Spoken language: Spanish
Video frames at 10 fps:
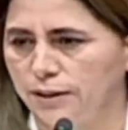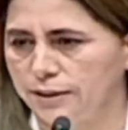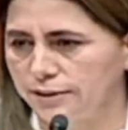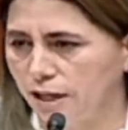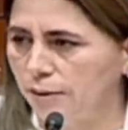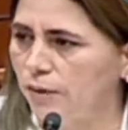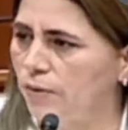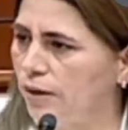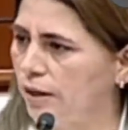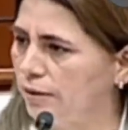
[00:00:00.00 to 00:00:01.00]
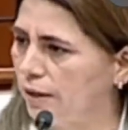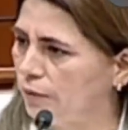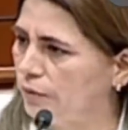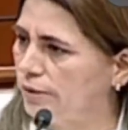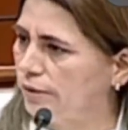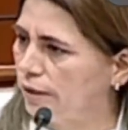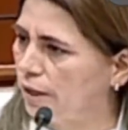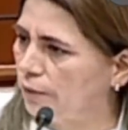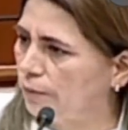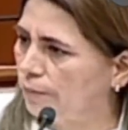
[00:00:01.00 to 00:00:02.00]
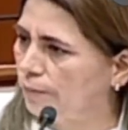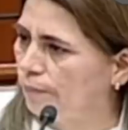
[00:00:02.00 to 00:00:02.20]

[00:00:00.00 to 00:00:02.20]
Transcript: estaba con candado y cerrado.